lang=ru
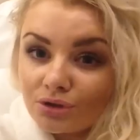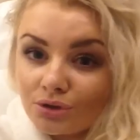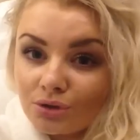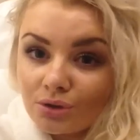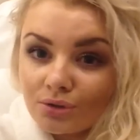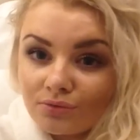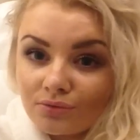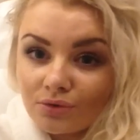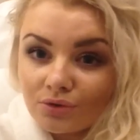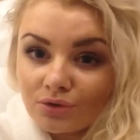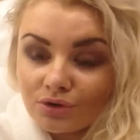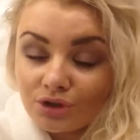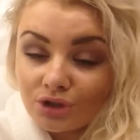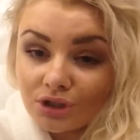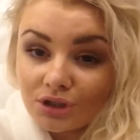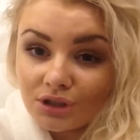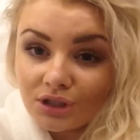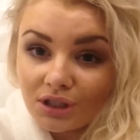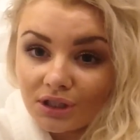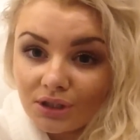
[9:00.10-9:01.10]
основу от
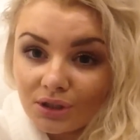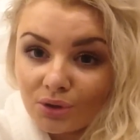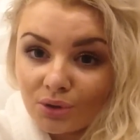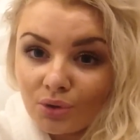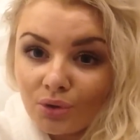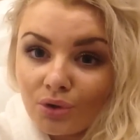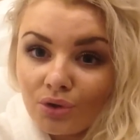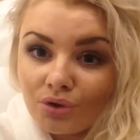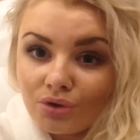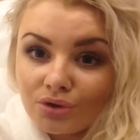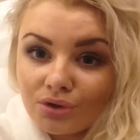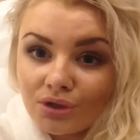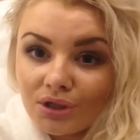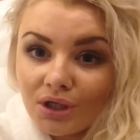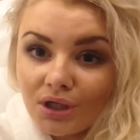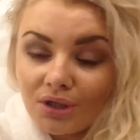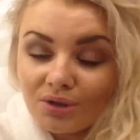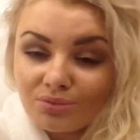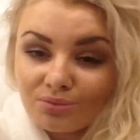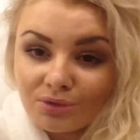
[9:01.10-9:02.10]
Giordani Gold,
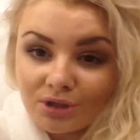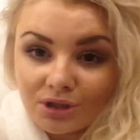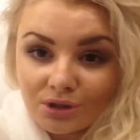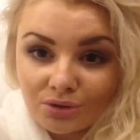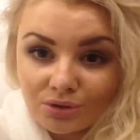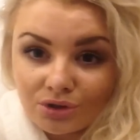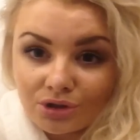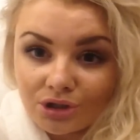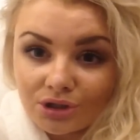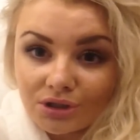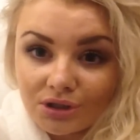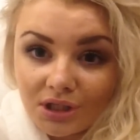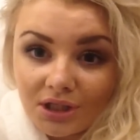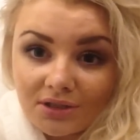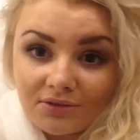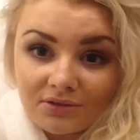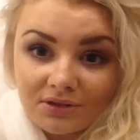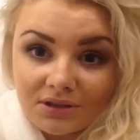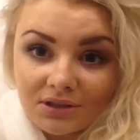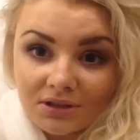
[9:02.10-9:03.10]
мне она очень
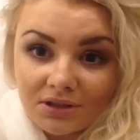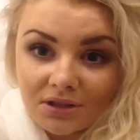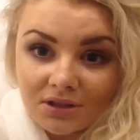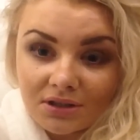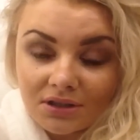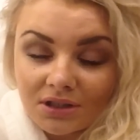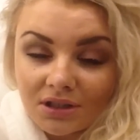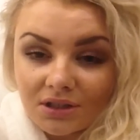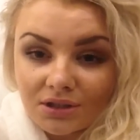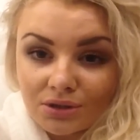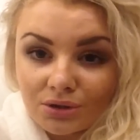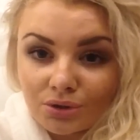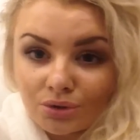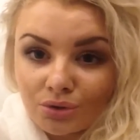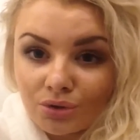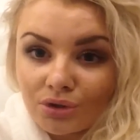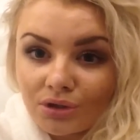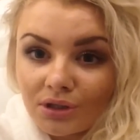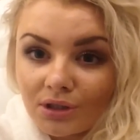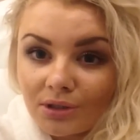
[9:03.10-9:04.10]
нравится, она такая
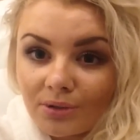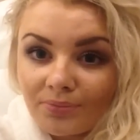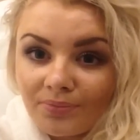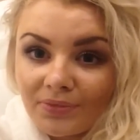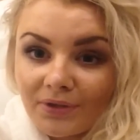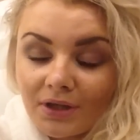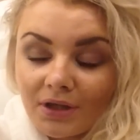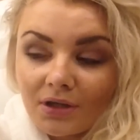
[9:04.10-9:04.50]
стойкая.